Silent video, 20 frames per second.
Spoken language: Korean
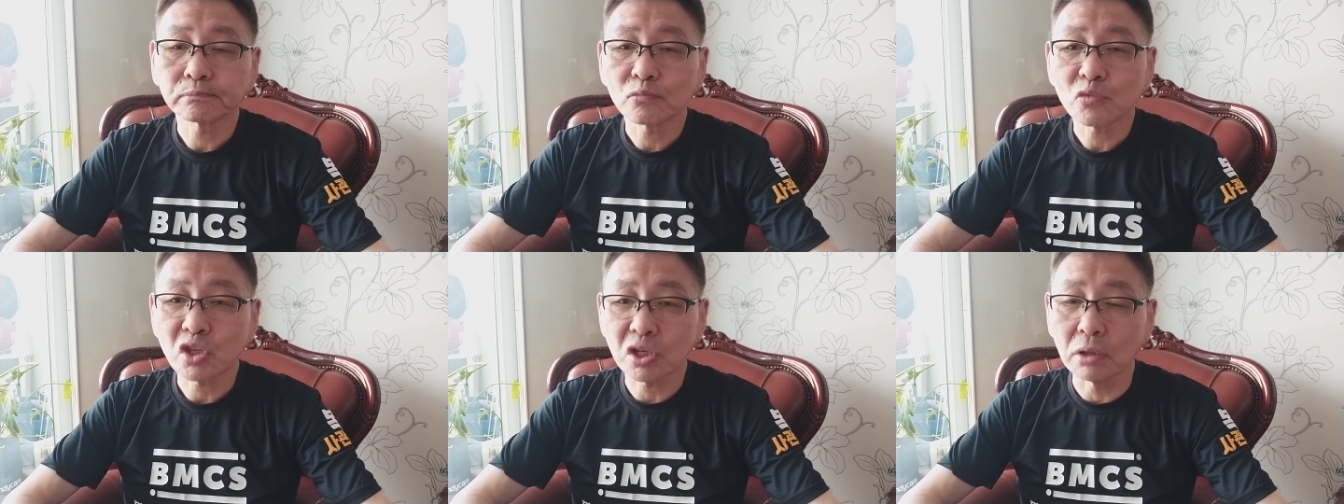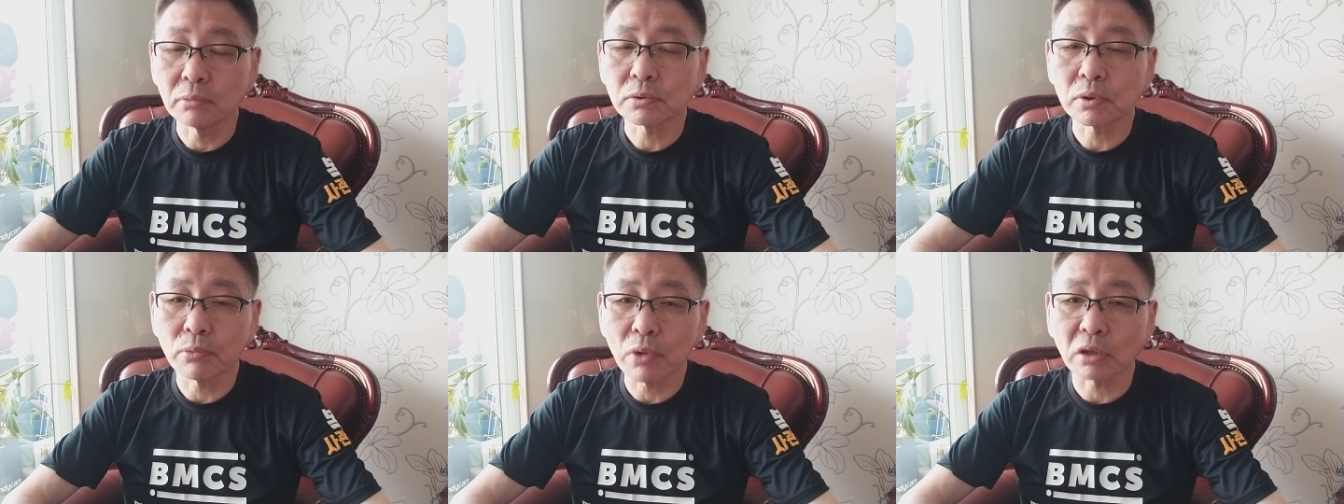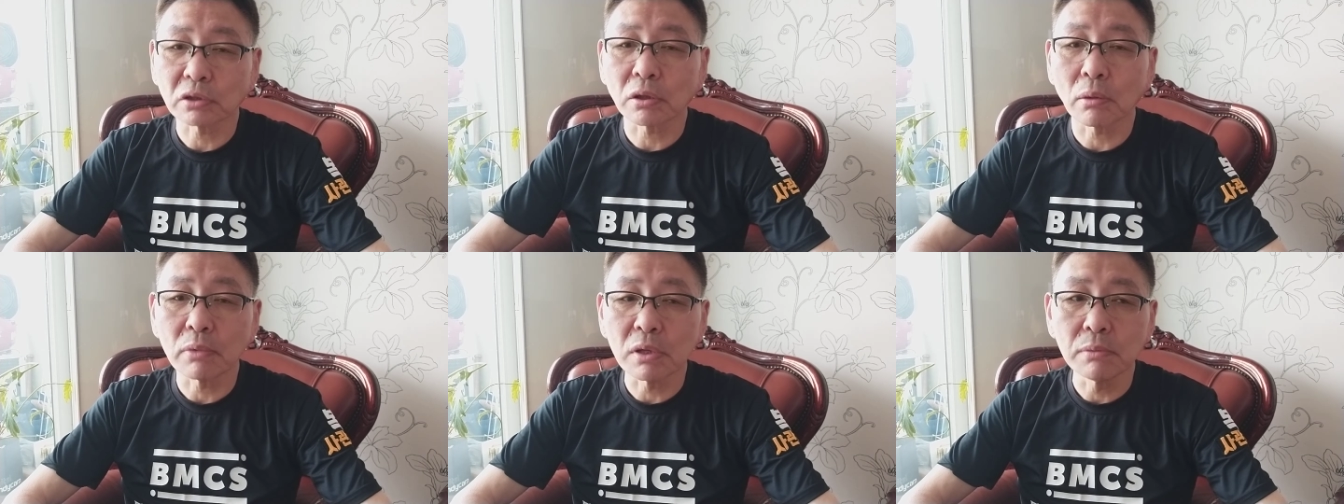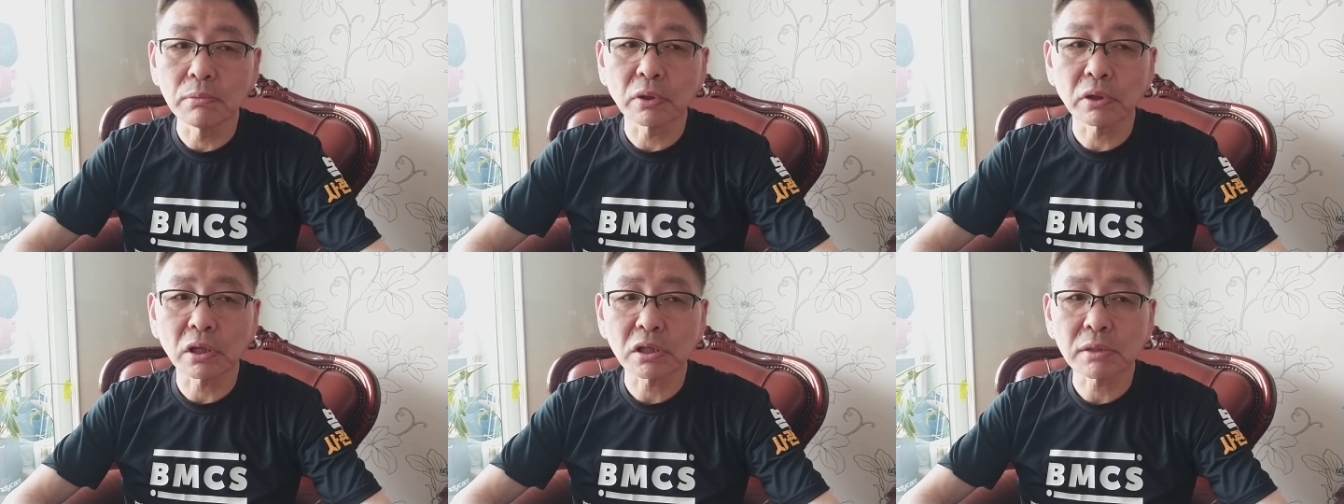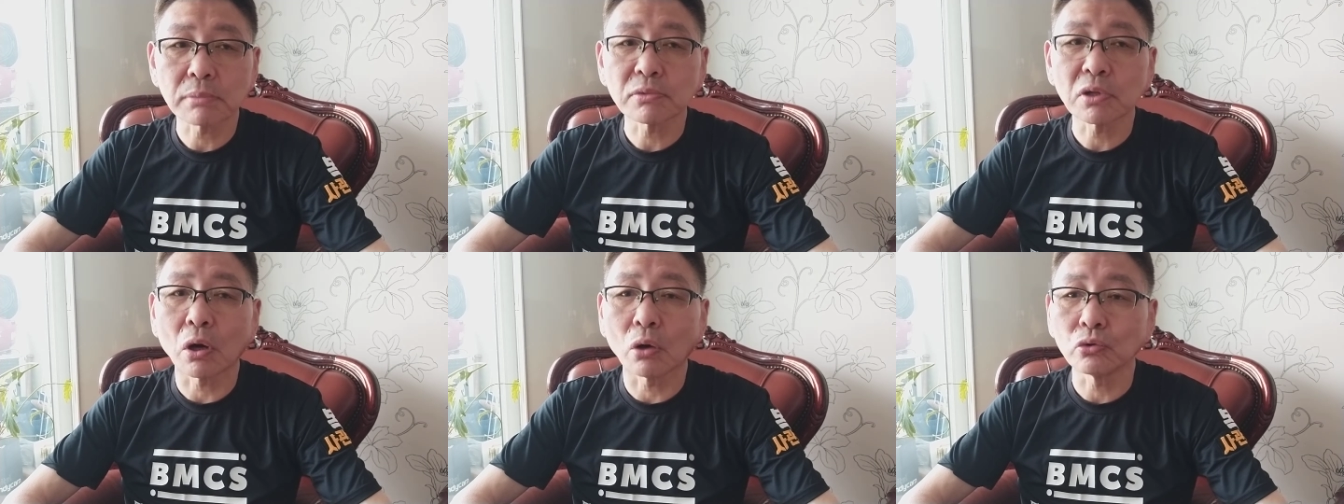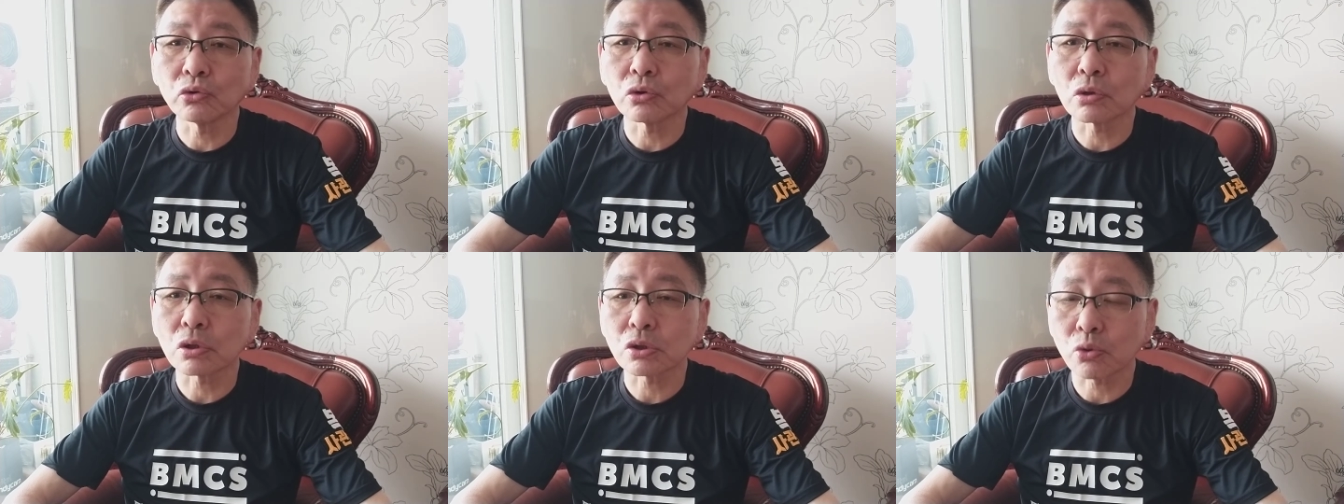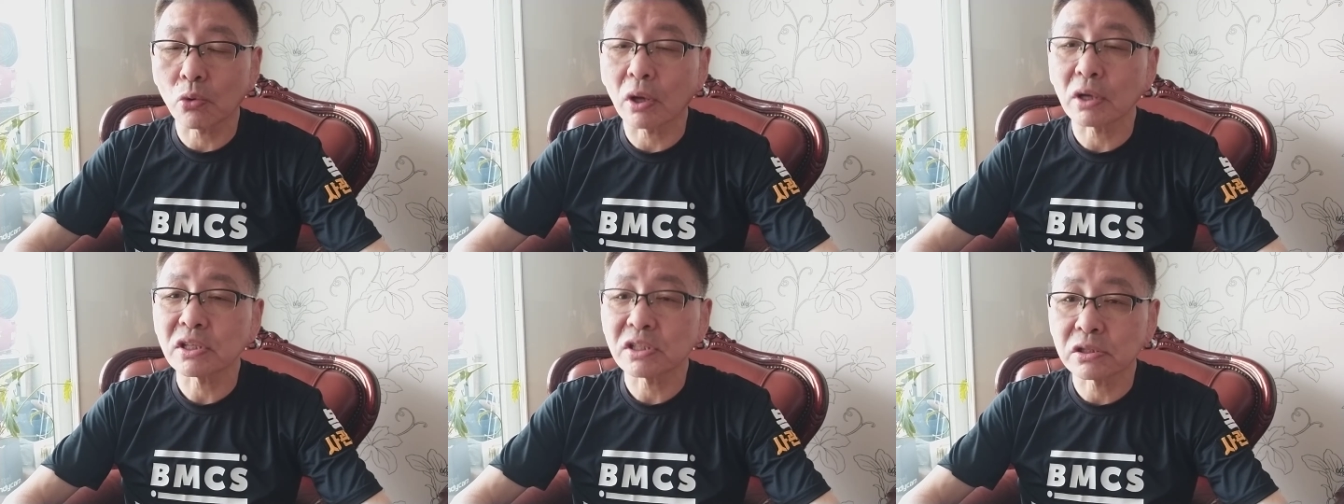지금쯤 왜 그러냐면 이번에 10라운드를
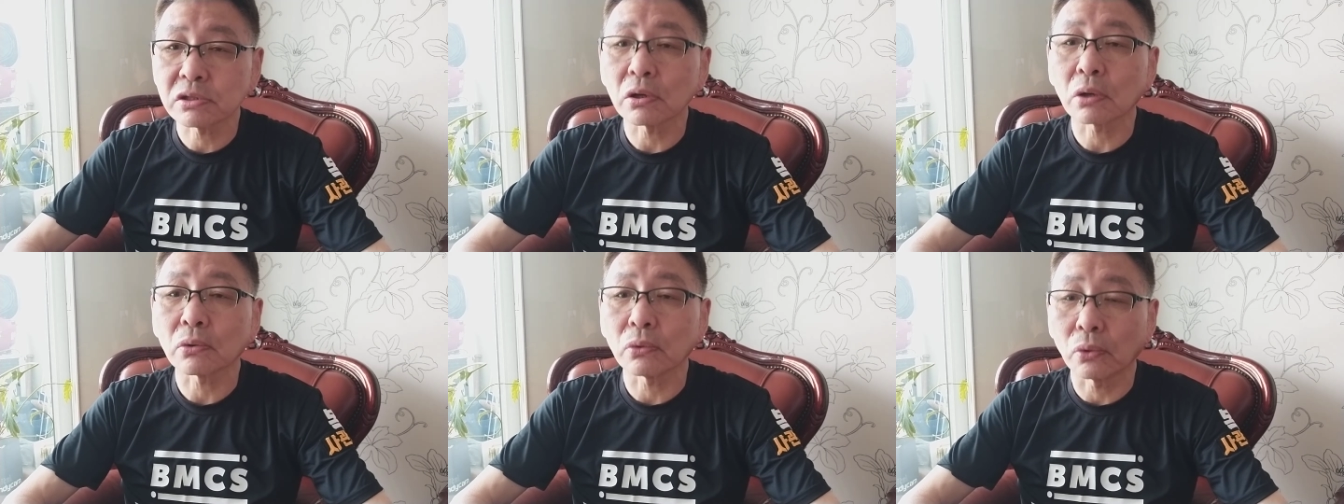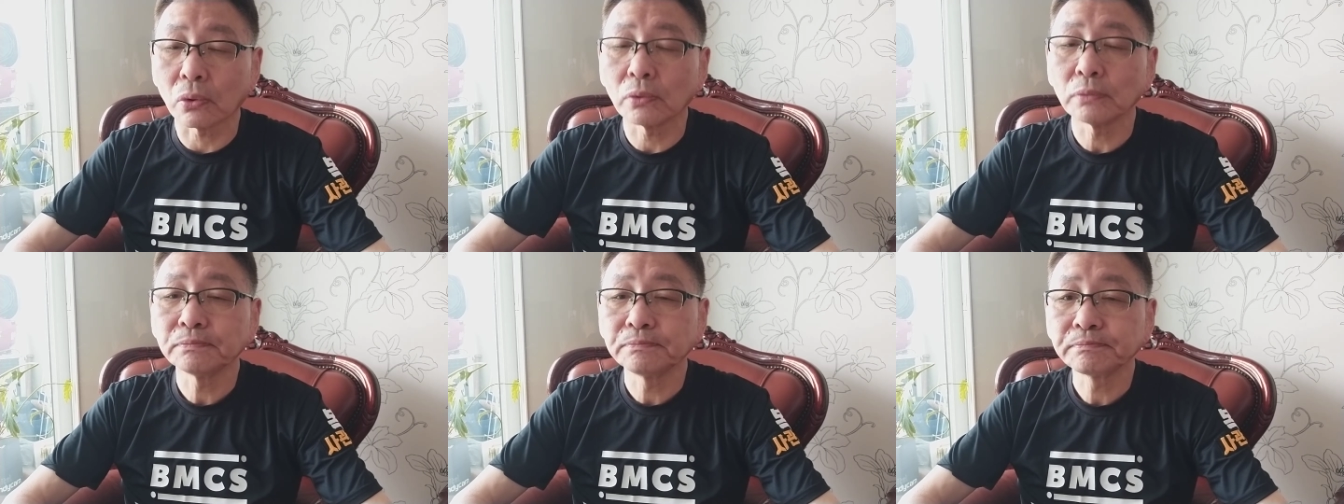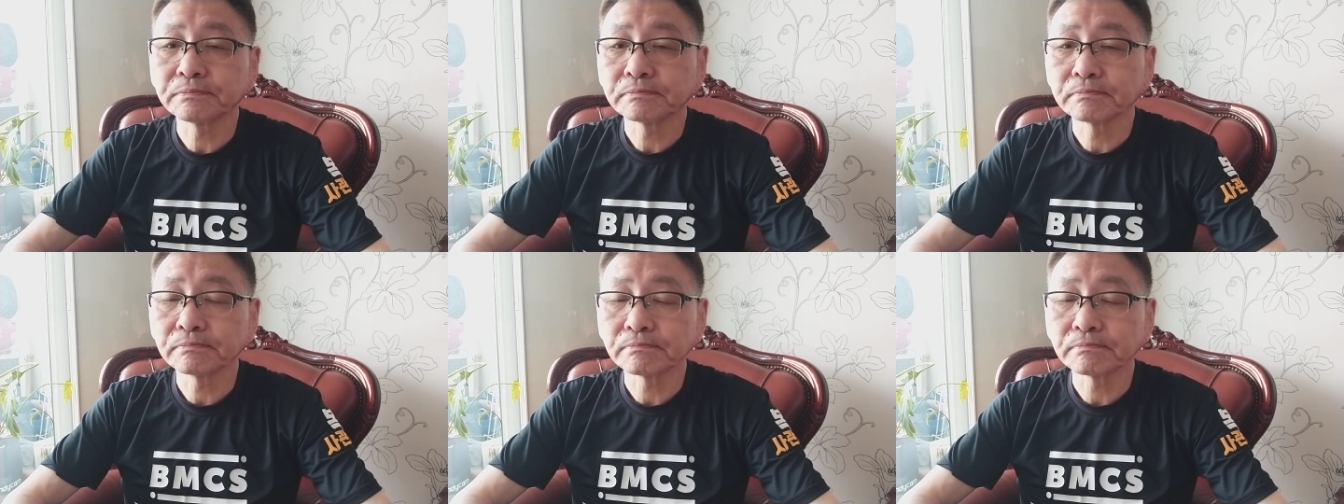소화를 시켰고